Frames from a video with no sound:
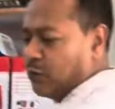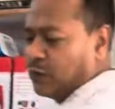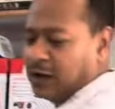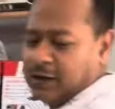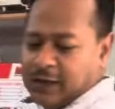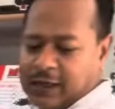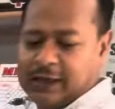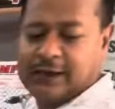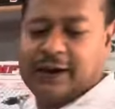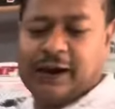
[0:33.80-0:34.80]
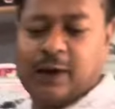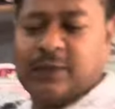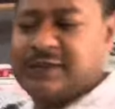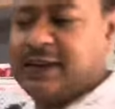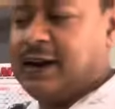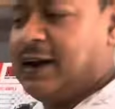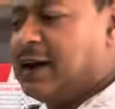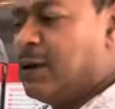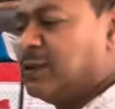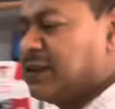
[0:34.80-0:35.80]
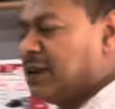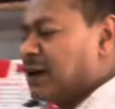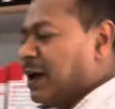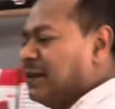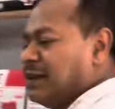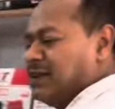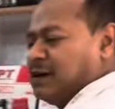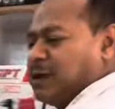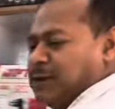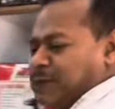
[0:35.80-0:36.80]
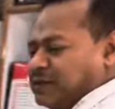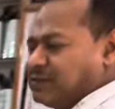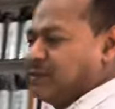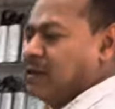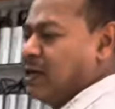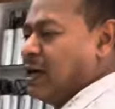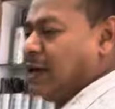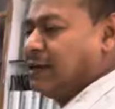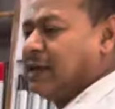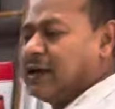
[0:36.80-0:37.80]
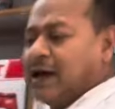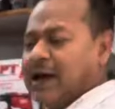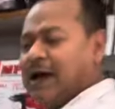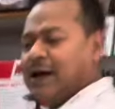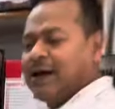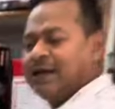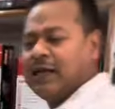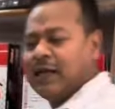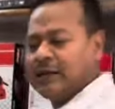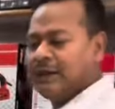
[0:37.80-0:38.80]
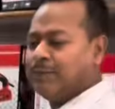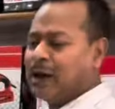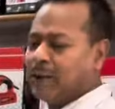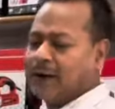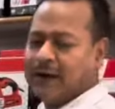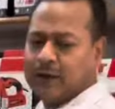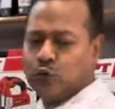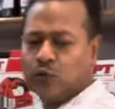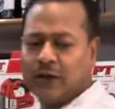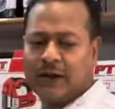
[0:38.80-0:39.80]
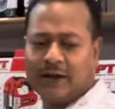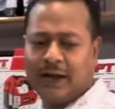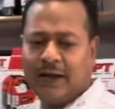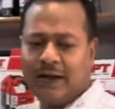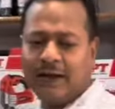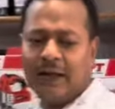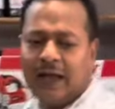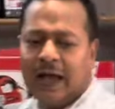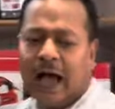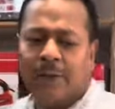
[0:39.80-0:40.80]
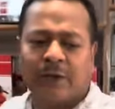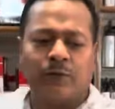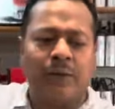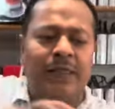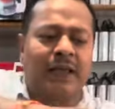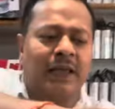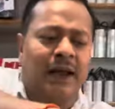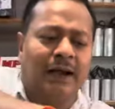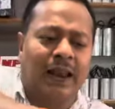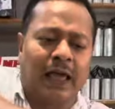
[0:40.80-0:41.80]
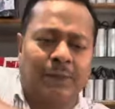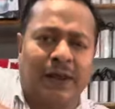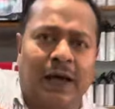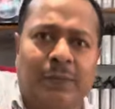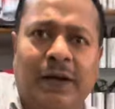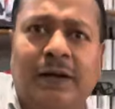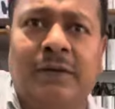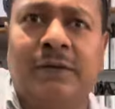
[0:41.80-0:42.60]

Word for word: हुआ अच्छा। ये ड्रिल मशीन है ड्रिल मशीन के कई रेंज है हमारे पास तीन चार तरह का ड्रिल हाँ, मशीन मिल जाएगा मार्बल कटर दो तरह का है मार्बल कटर दो तरह का मिल जाएगा ढलाई पे नाम है